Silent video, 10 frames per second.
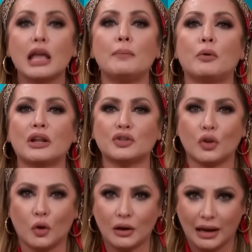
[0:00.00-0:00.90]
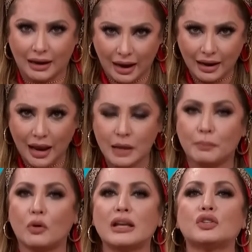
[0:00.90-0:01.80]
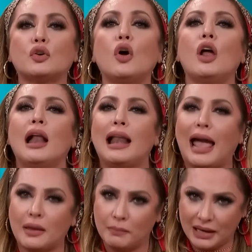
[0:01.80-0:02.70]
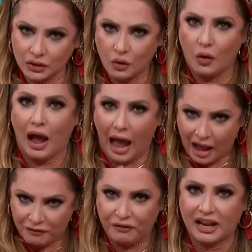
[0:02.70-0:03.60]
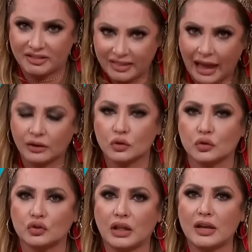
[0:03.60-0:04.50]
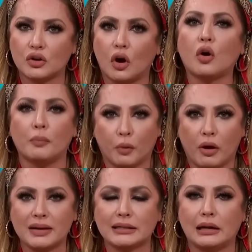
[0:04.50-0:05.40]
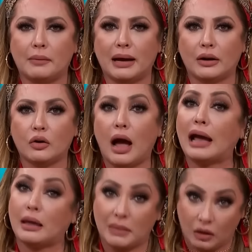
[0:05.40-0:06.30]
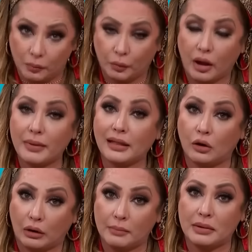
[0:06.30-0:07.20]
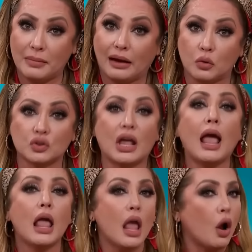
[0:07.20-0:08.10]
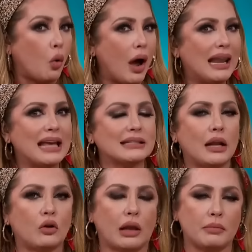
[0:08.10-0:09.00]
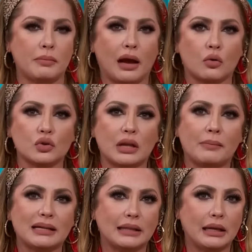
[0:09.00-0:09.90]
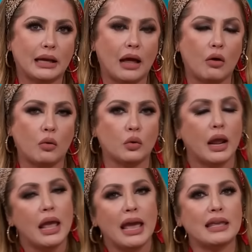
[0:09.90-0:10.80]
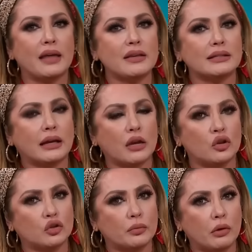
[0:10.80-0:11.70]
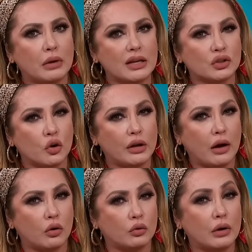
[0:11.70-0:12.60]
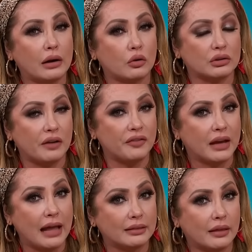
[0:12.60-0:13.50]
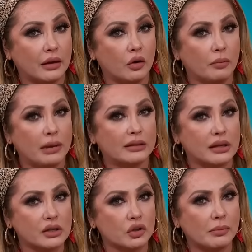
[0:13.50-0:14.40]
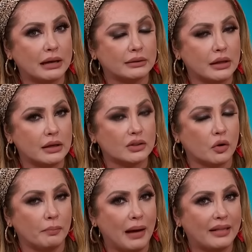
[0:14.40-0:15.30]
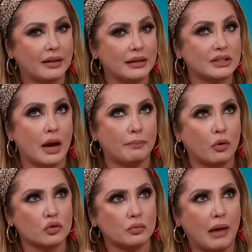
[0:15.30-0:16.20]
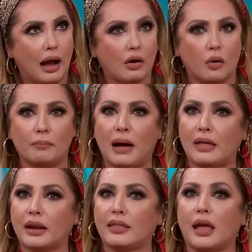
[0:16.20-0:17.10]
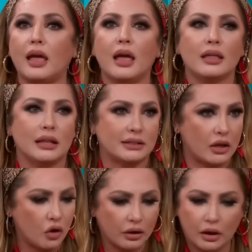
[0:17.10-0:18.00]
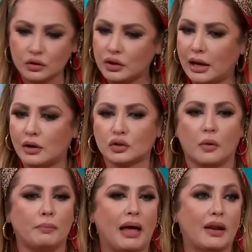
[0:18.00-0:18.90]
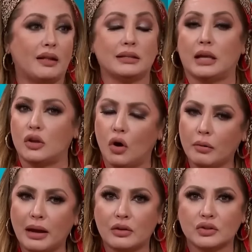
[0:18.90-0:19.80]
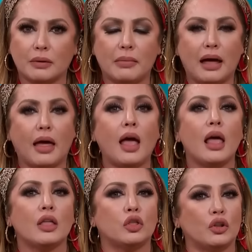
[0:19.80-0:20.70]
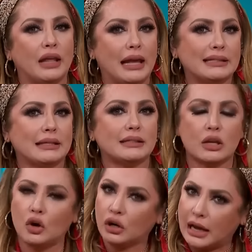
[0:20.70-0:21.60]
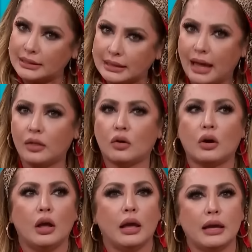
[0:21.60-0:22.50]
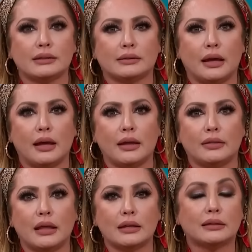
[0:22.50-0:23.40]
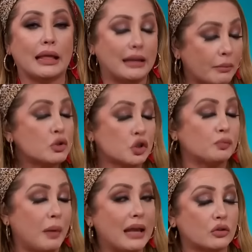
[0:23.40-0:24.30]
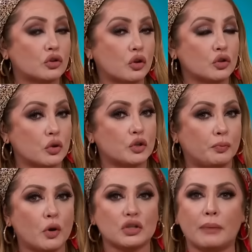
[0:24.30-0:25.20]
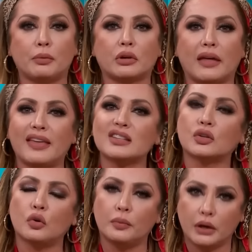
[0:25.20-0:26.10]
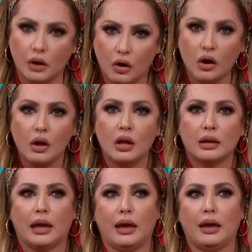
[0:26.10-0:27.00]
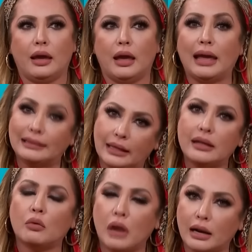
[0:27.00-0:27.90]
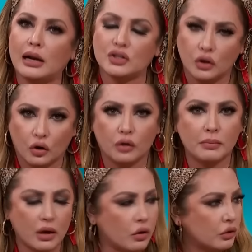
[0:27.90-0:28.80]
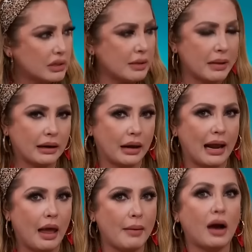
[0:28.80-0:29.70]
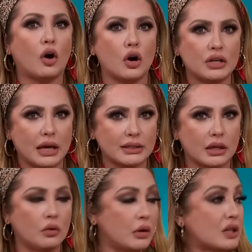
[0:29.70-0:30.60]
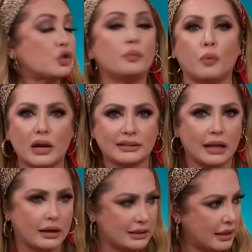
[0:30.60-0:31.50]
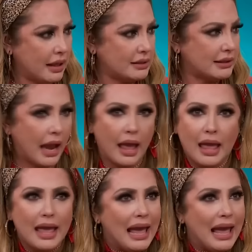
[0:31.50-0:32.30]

Y por eso doy la cara y por eso la invito a enfrentarnos usted y yo con pruebas en la mano a que me compruebe de lo que a mí me acusa, cuál es de lo que a mí me acusa más delicado aún ella dice que yo tuve una historia con un narcotraficante de nombre Tirso Martínez, compadre del Chapo Guzmán, compadre de, del Señor de los Cielos, compadre del señor Mayo Zambada, donde este señor casado este, tenía muchos pleitos con su esposa porque descubrió que él tenía una relación conmigo donde se me regalaba joyas y una supuesta residencia.